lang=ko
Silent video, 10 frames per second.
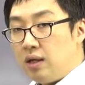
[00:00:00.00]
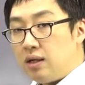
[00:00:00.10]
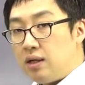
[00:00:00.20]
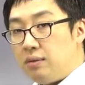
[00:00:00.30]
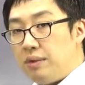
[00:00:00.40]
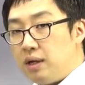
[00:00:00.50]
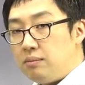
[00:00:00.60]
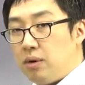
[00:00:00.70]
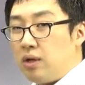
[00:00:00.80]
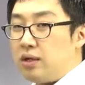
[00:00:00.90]

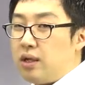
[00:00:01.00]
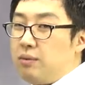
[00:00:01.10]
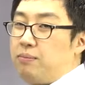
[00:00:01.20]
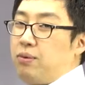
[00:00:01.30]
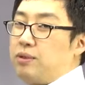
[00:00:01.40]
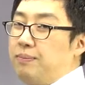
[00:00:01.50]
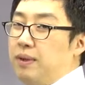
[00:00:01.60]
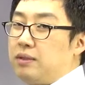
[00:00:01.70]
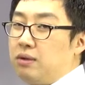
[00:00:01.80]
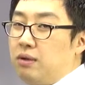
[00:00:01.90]
그러면 머리가 되게
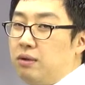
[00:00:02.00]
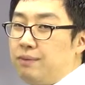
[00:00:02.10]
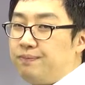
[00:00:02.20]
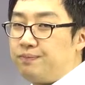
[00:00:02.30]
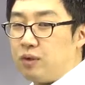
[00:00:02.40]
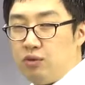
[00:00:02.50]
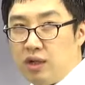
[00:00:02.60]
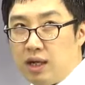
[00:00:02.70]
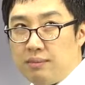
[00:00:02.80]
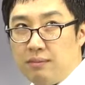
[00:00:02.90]
복잡하죠
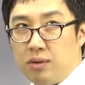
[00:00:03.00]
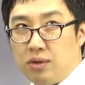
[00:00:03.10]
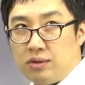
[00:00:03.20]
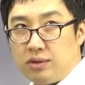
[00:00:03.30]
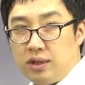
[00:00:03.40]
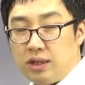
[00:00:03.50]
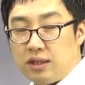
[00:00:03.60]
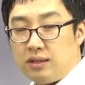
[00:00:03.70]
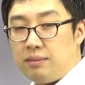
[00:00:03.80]
위담에 뭘 써야 되지?